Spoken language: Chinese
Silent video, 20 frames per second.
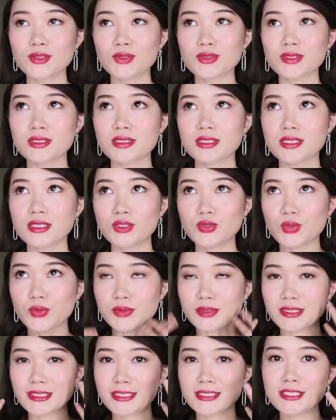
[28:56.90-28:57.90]
就是一
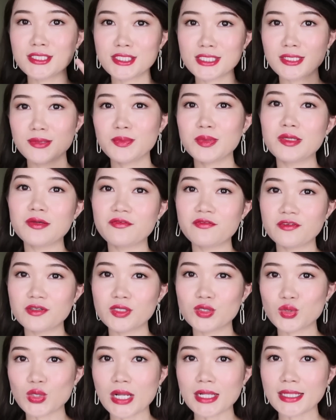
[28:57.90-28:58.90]
种新生皮肤
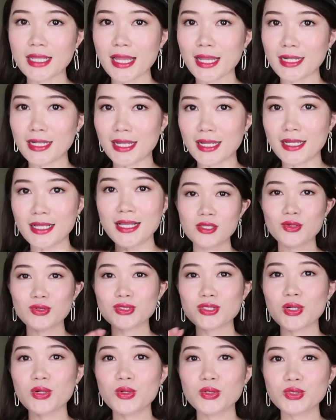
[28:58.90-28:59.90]
的状态了。有
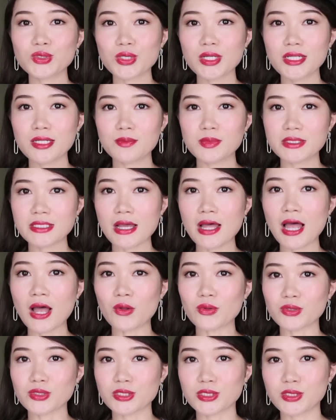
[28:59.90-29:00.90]
时候我睡得比较
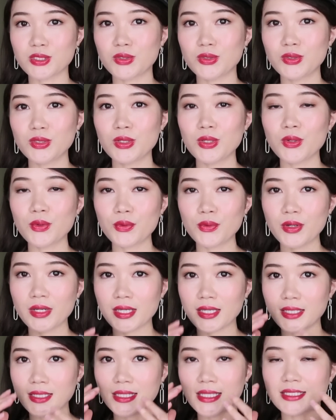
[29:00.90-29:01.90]
好的时候，会
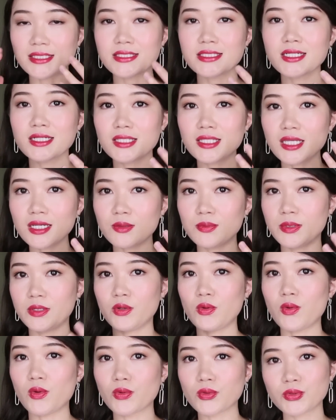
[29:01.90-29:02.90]
脸色特
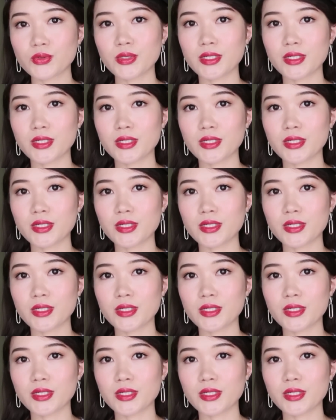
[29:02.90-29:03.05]
别红